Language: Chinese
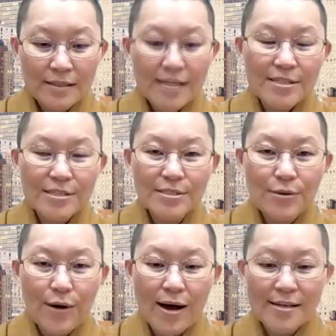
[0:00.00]
大
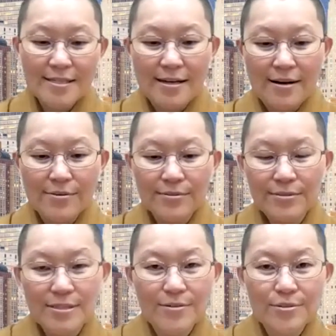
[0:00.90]
事化小，
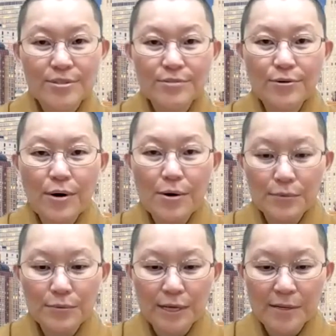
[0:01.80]
小事
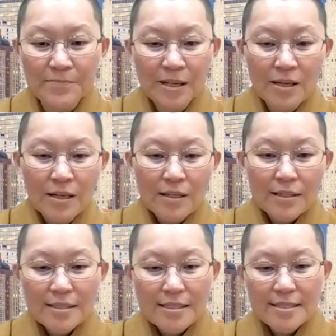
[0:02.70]
化无啊。
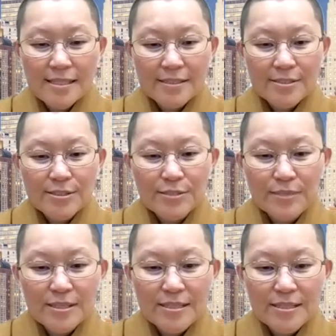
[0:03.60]
那在讲到这个
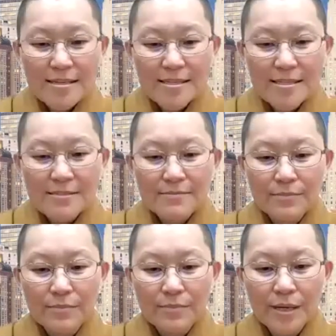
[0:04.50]
平常
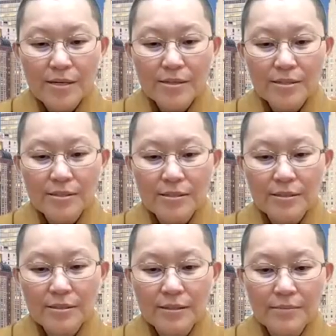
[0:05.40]
心，不要
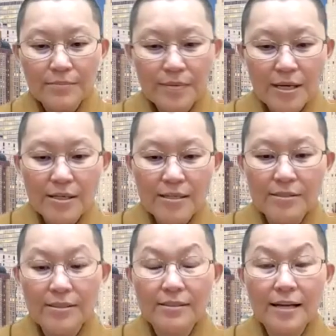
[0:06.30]
和不要
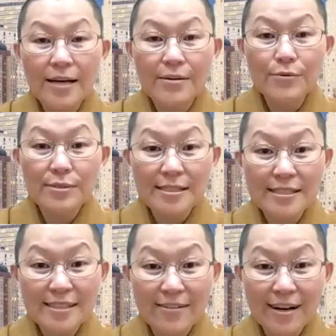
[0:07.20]
和人太过
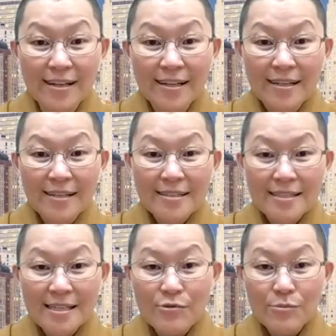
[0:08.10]
计较，
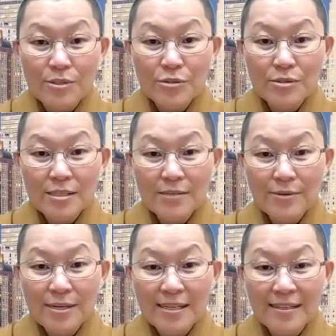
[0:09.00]
常常我们就是
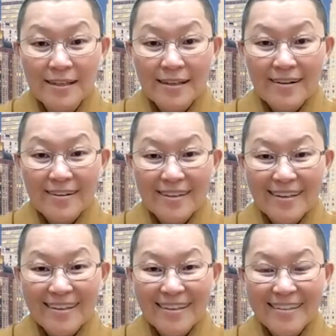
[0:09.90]
因为啊
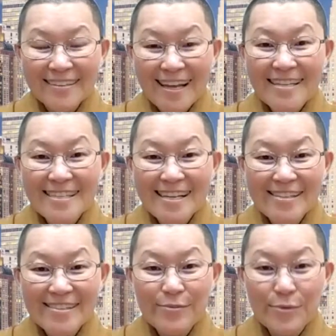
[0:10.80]
太在
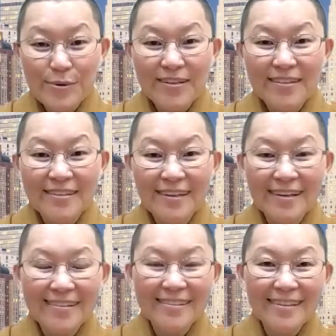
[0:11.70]
意我。
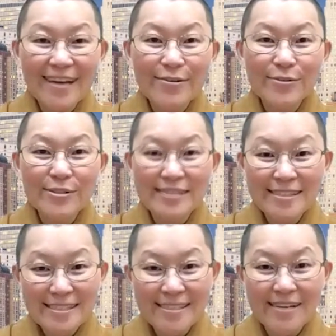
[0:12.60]
和人太过于
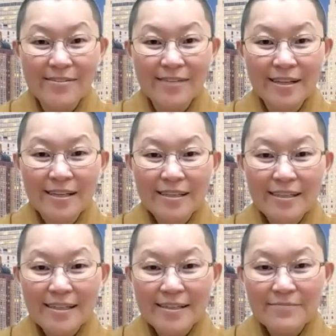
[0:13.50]
计较，
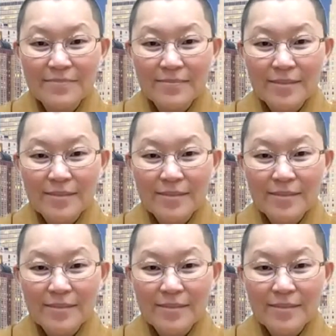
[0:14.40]
那